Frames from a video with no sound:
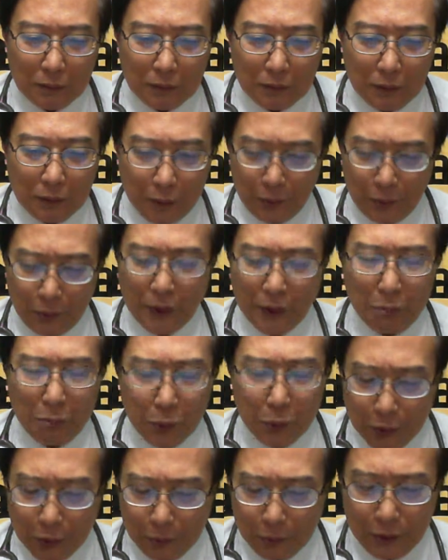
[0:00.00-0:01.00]
因为到目
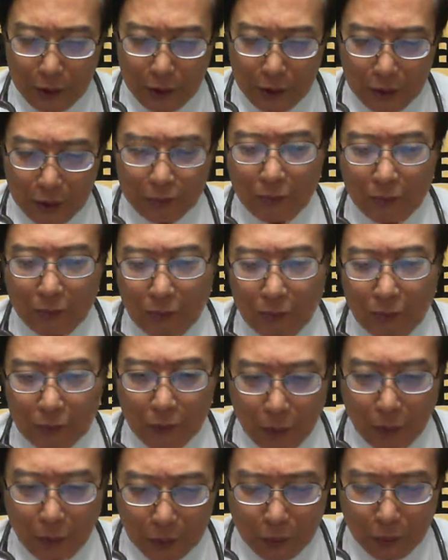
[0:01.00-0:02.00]
前为止，
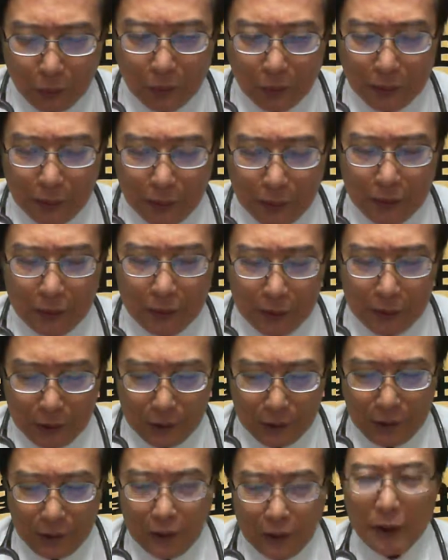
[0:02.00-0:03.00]
中国党内底
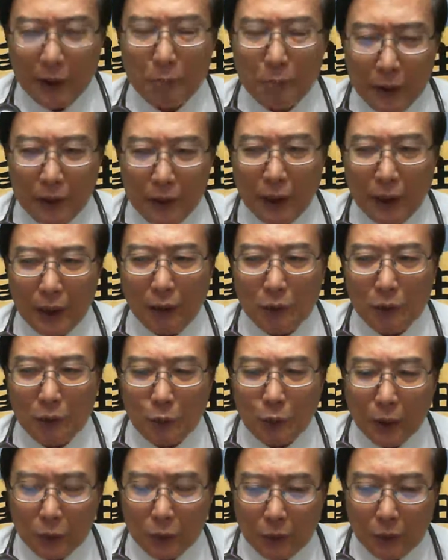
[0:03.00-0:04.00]
真正民调有
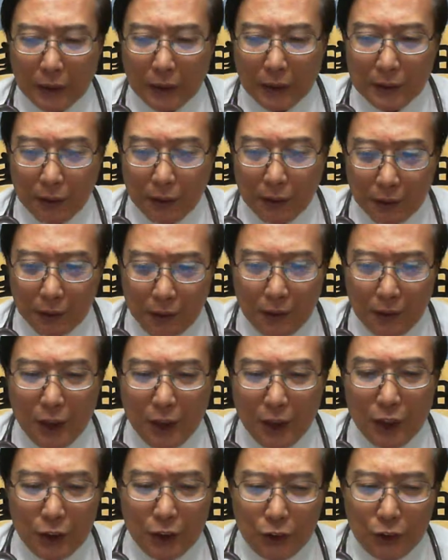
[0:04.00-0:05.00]
法度甲效应
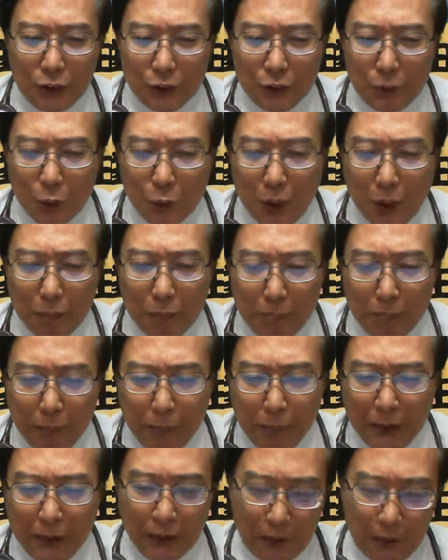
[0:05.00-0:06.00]
小可
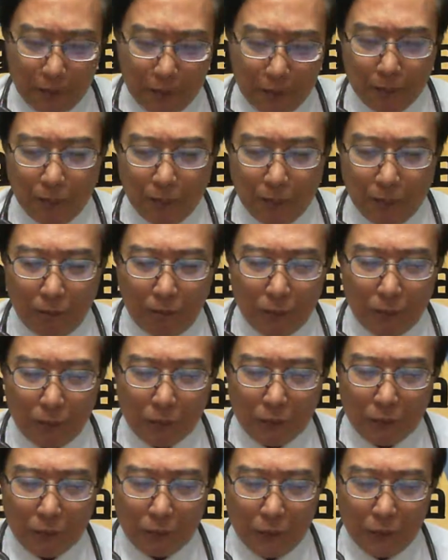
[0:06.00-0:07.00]
比。
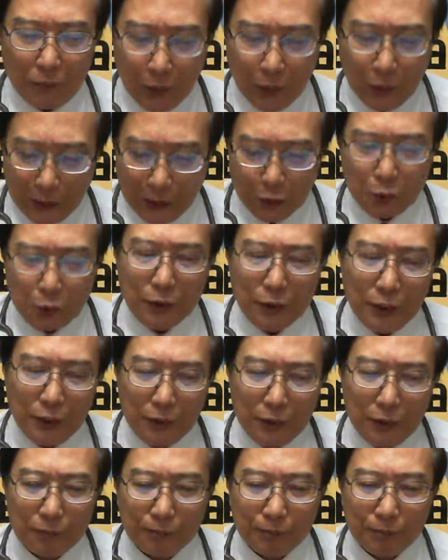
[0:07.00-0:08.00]
要干那存利，
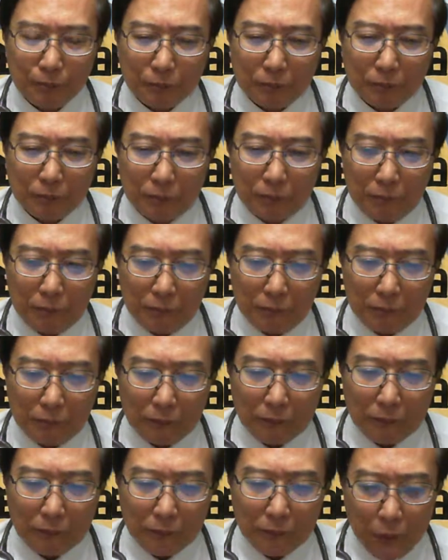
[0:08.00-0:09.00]

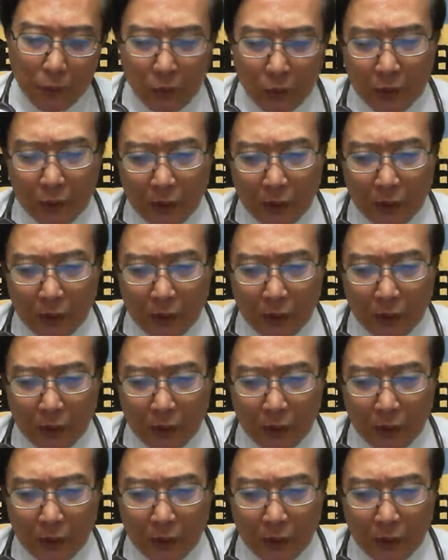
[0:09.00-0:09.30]
当然